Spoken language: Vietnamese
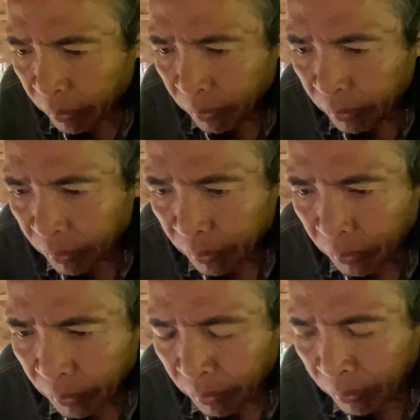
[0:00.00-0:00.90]
như thế nào
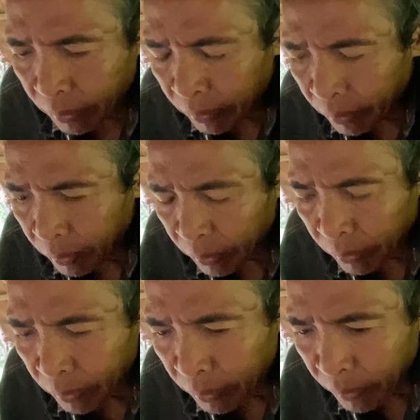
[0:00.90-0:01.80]
chú kể cho con nghe
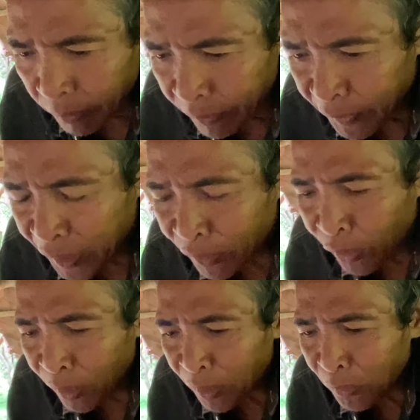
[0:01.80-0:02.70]
với chuyện
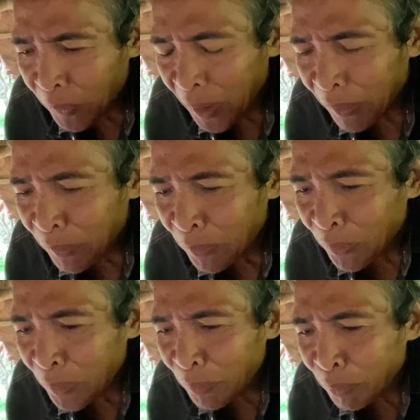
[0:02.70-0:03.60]
đó là phải
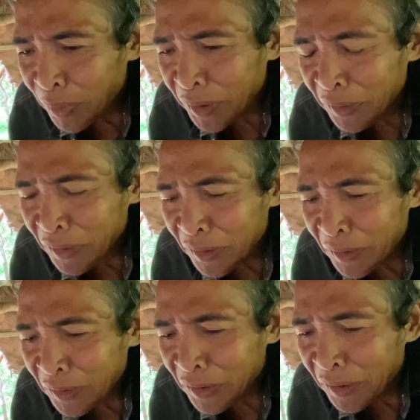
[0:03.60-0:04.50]
ông kia
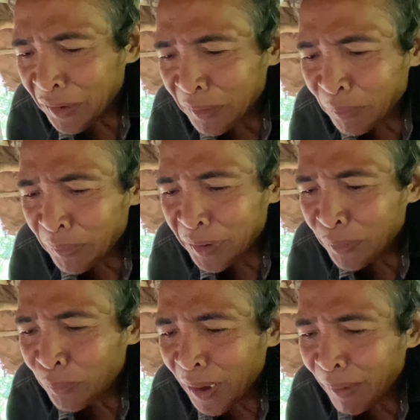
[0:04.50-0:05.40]
chờ chờ ông
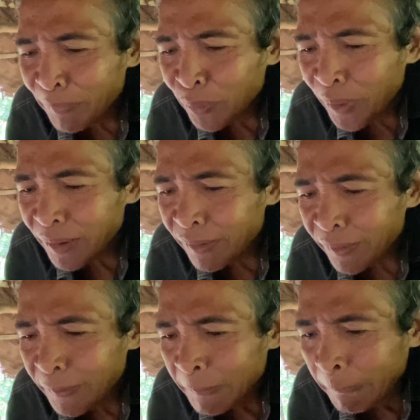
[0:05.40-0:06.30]
kia qua mới hỏi được
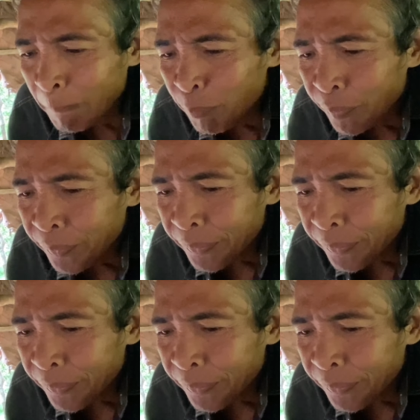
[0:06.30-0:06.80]
ông nào